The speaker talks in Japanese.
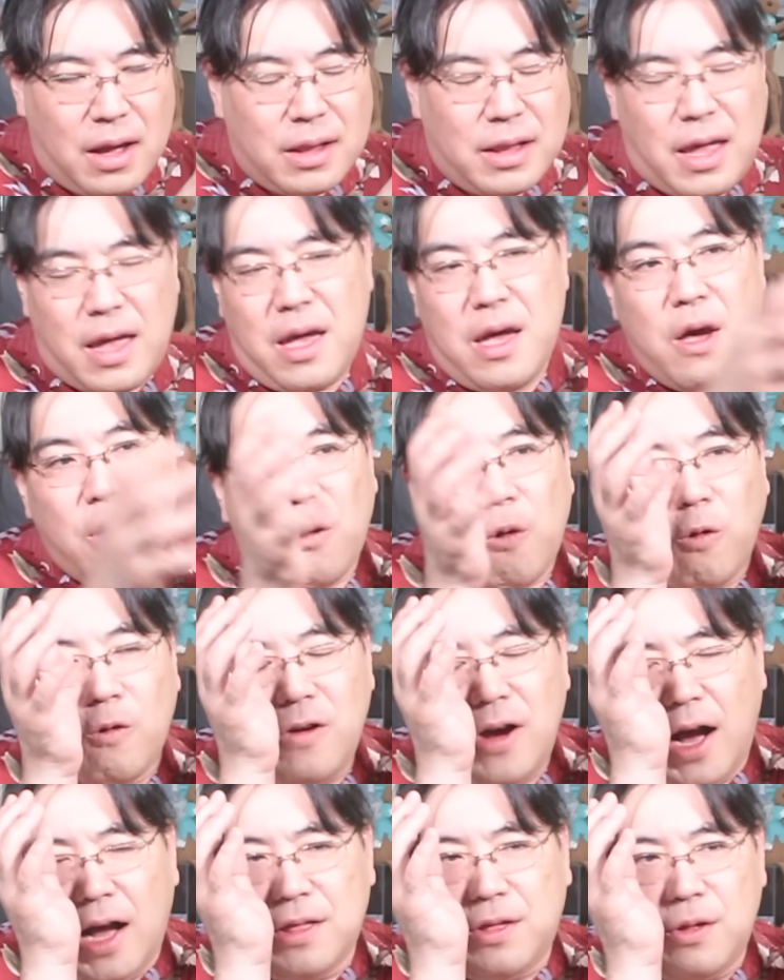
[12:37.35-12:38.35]
ね、
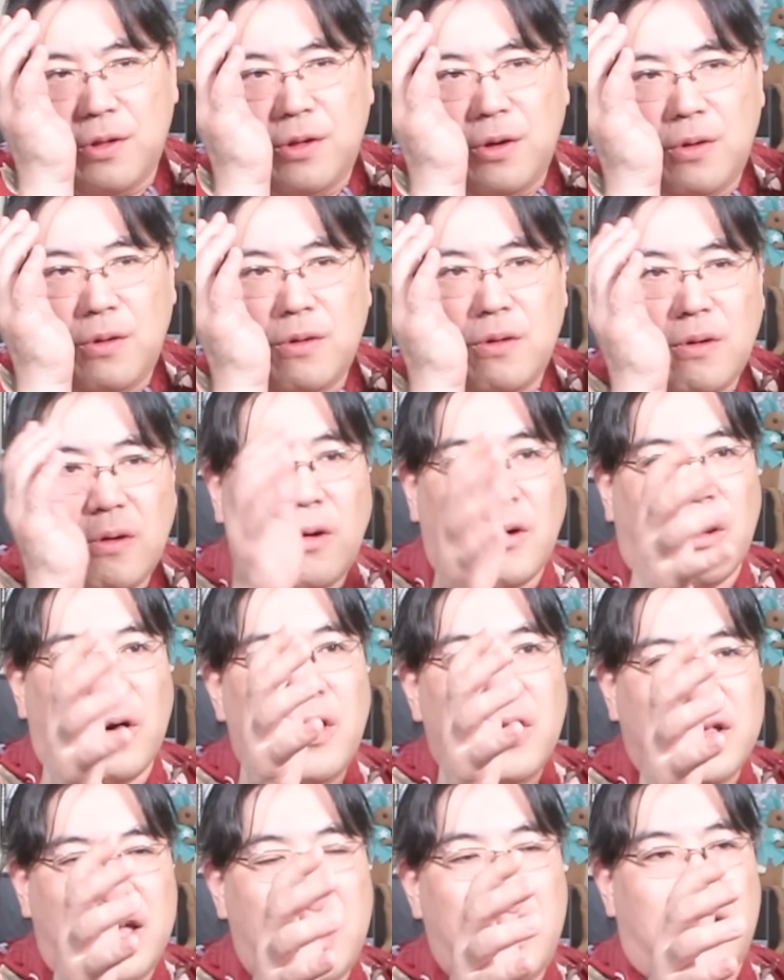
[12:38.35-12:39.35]
告発状を
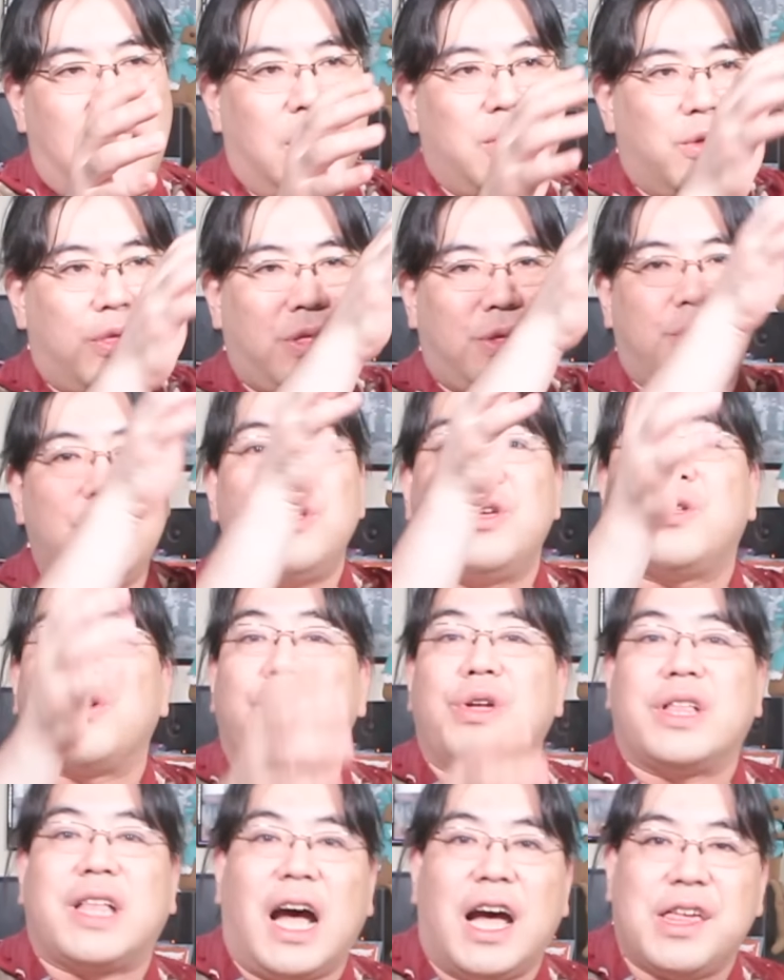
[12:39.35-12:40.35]
ね、あの、作る
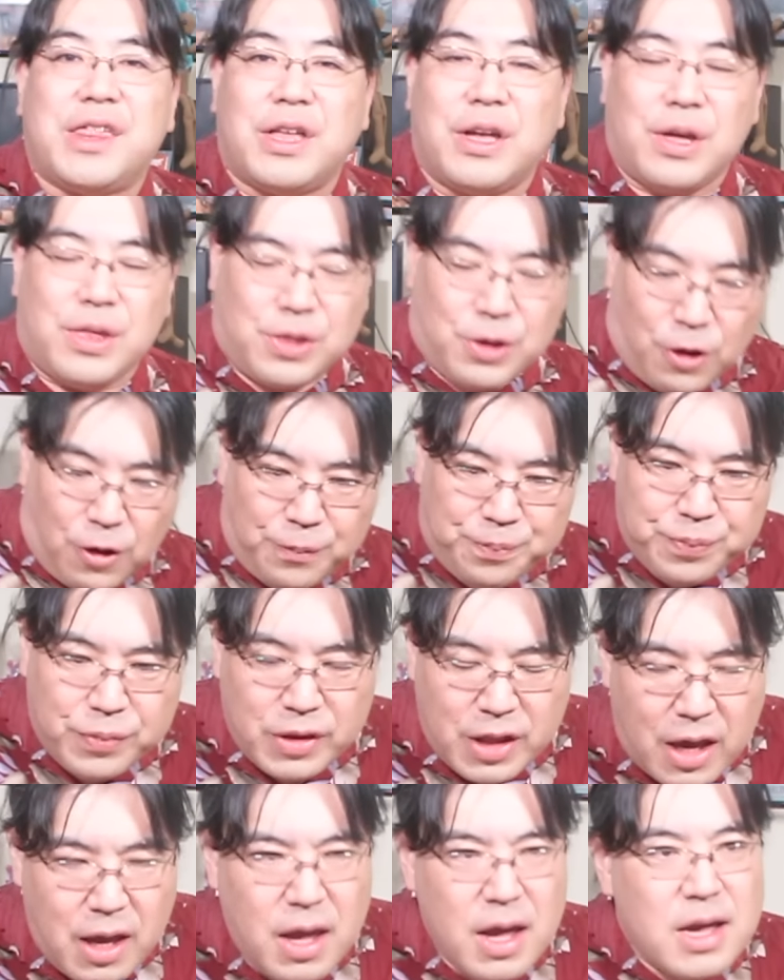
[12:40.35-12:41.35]
人に対してですよ、
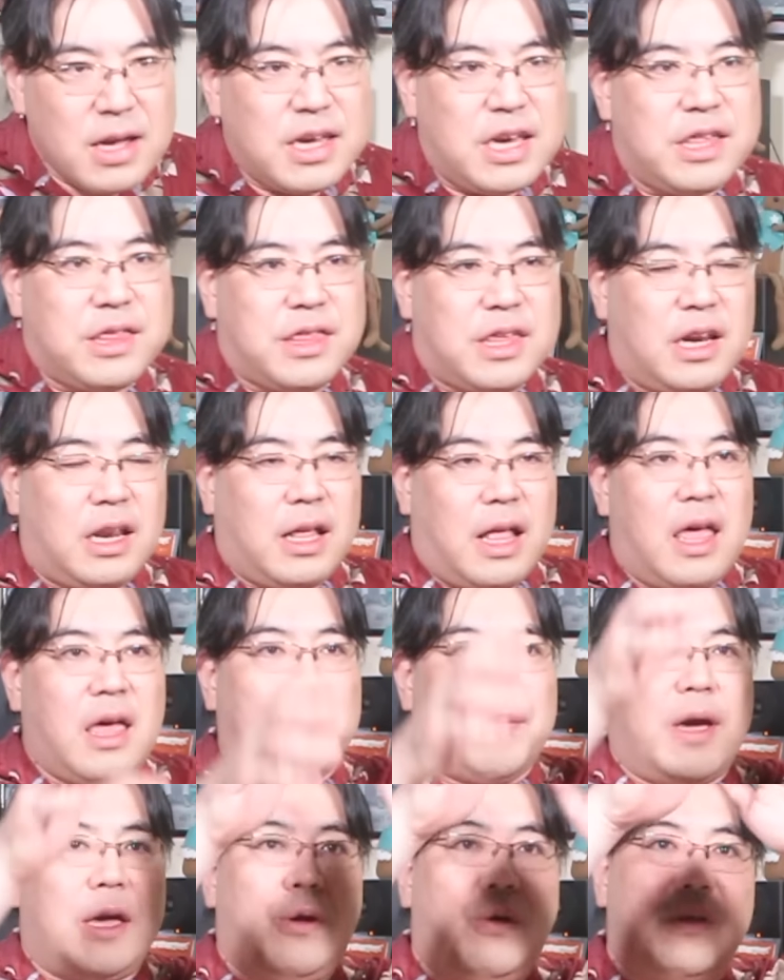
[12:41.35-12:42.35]
ね、きっちりね、
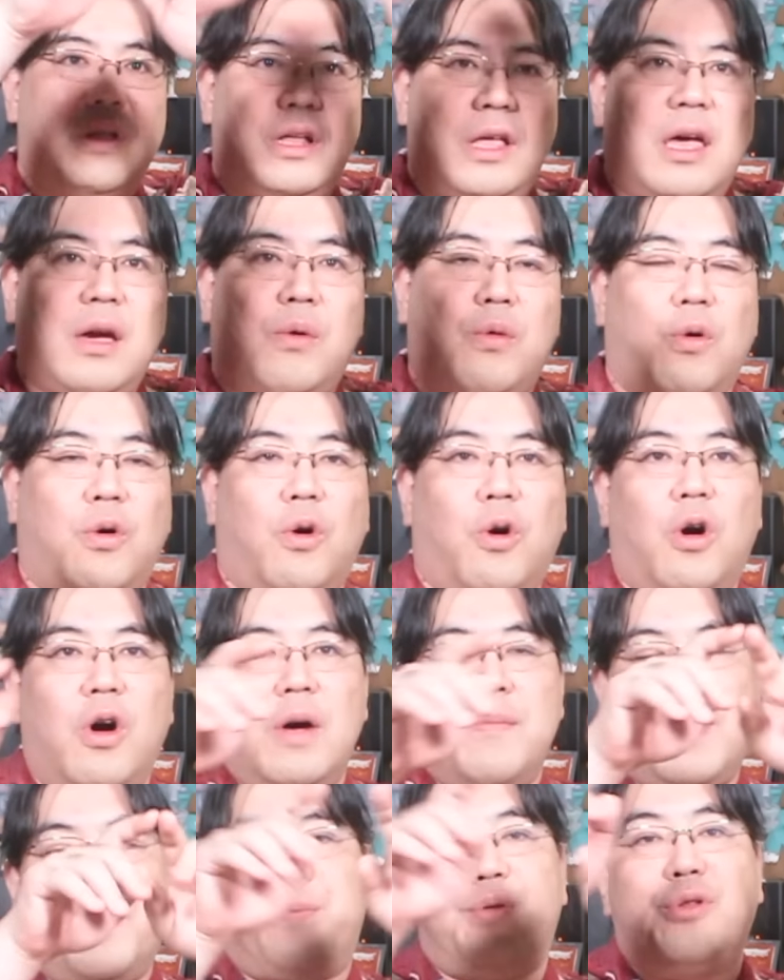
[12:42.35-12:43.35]
まあ、いろんなね、こう、
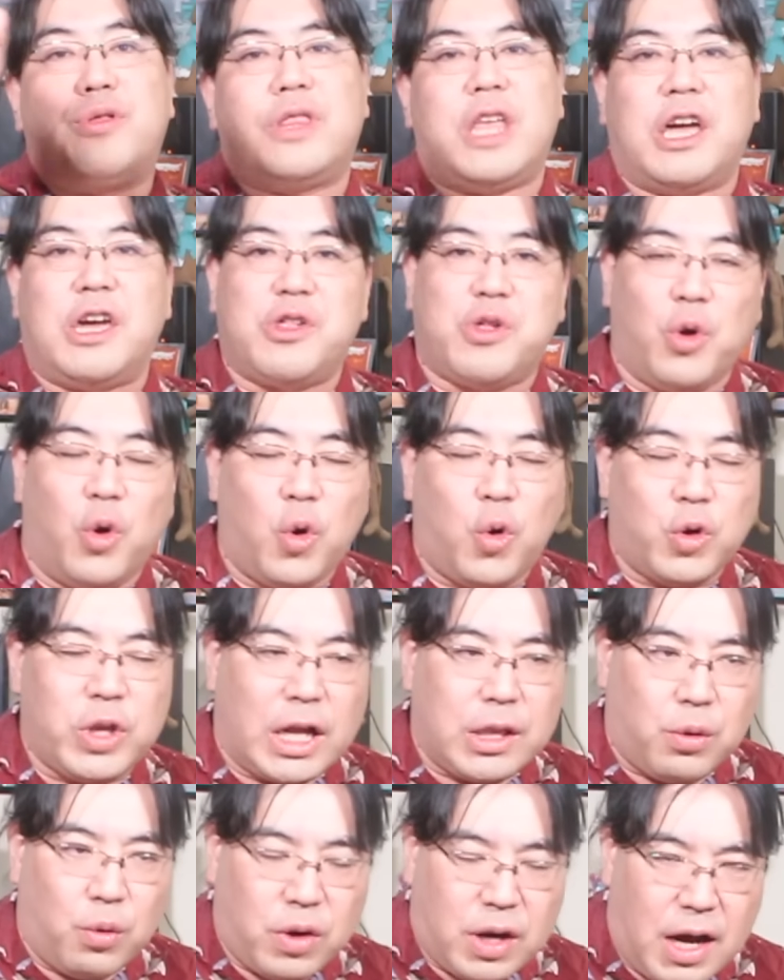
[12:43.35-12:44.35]
まあ、物的証拠
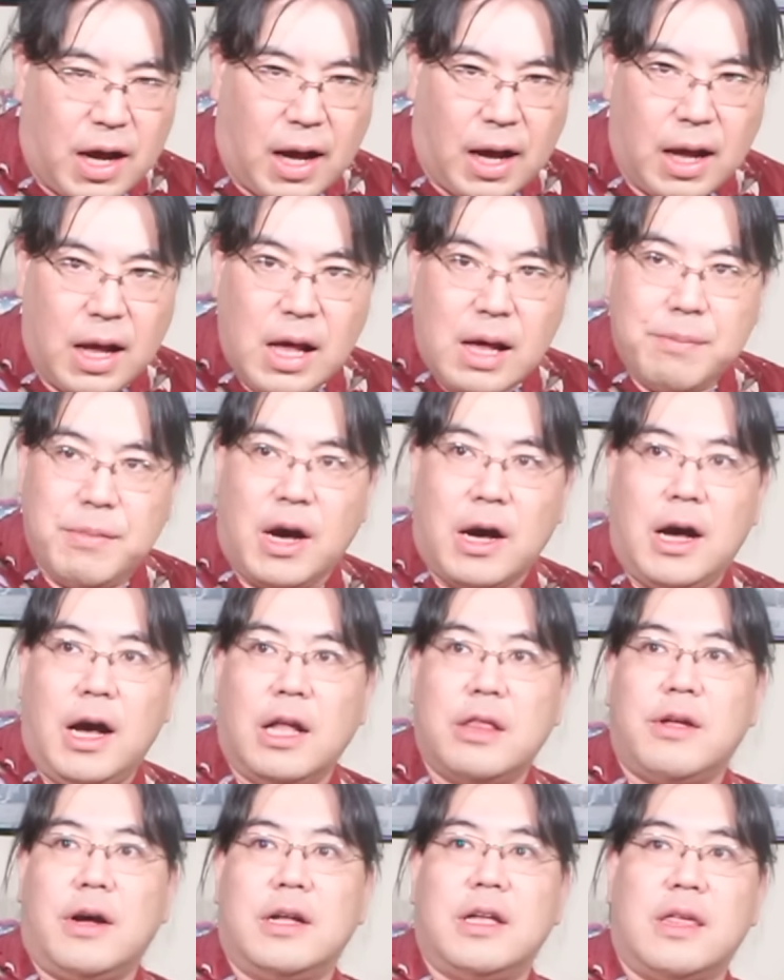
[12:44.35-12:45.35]
だとか、まあ、
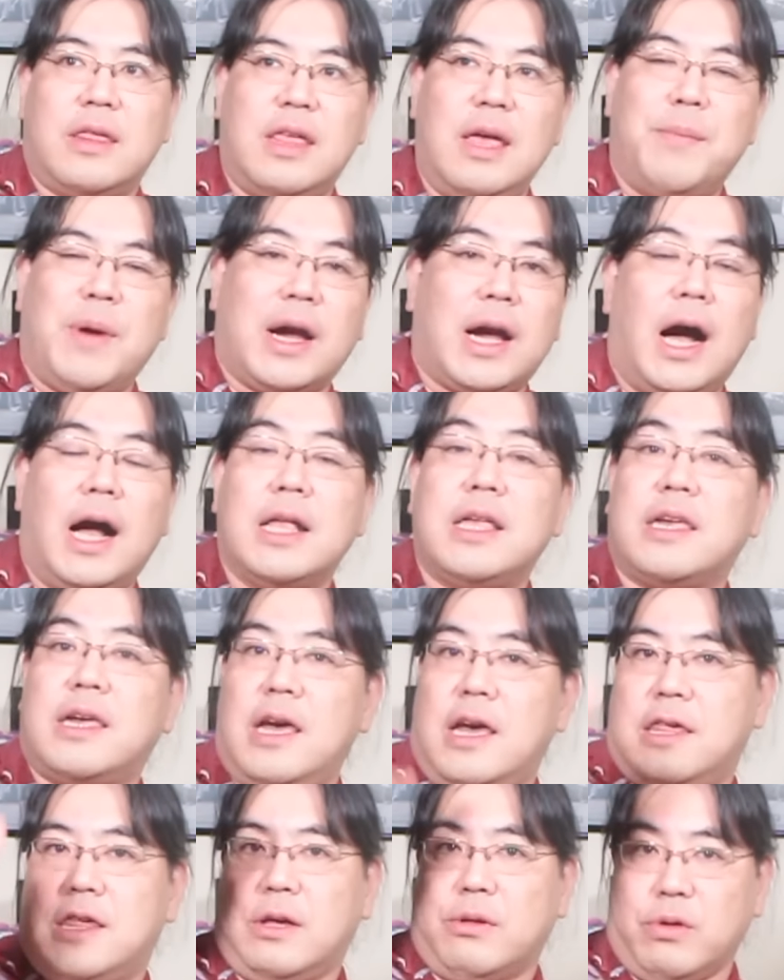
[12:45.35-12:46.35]
あとはですね、まあ、関
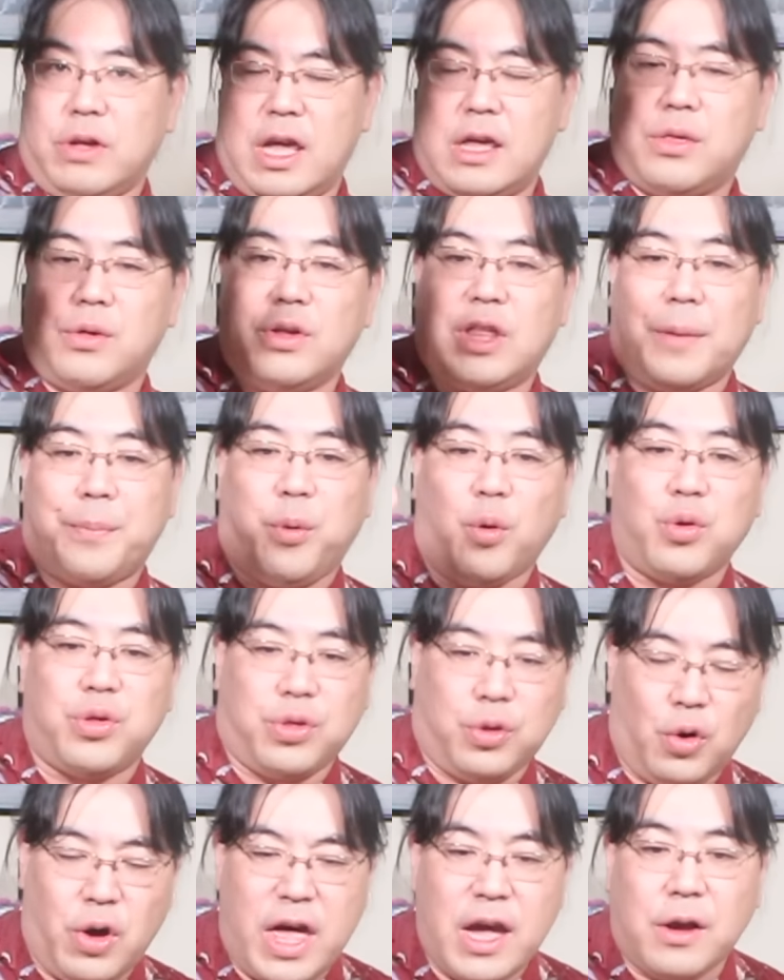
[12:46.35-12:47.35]
係者のね、そういった
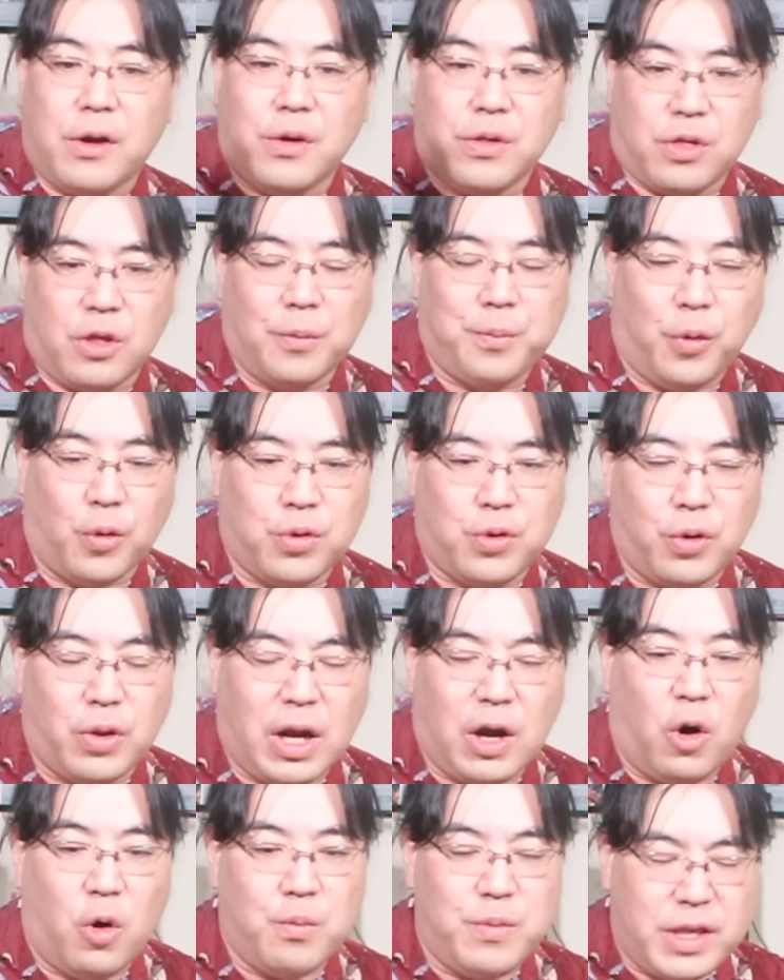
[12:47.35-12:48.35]
ポスト、X のポスト
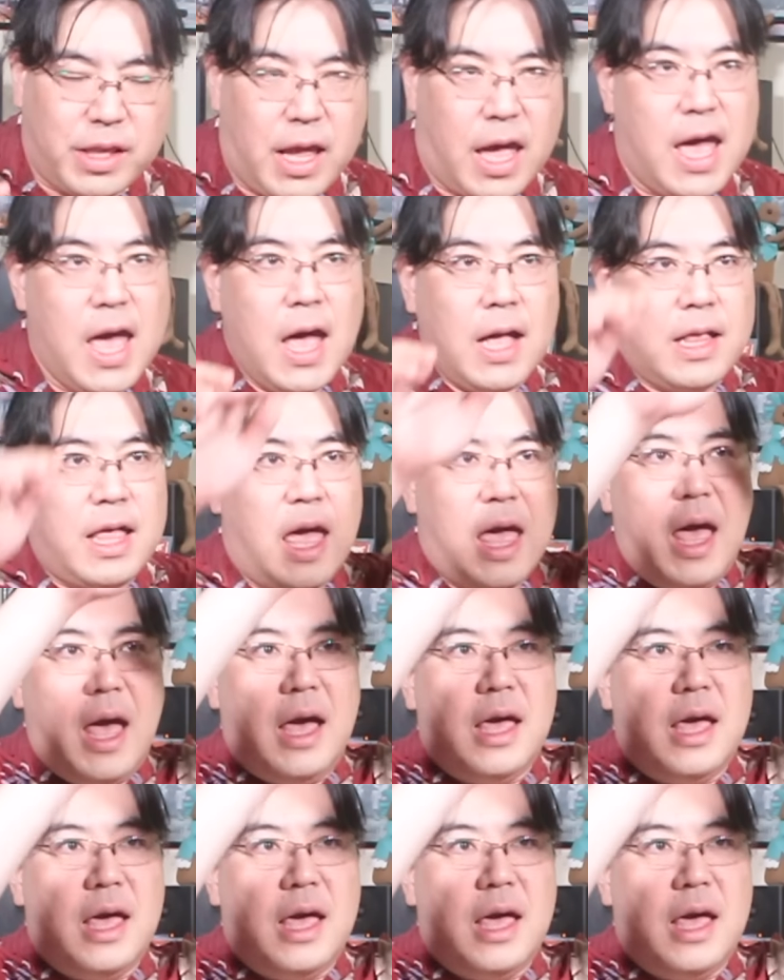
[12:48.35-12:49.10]
とかを見て、で、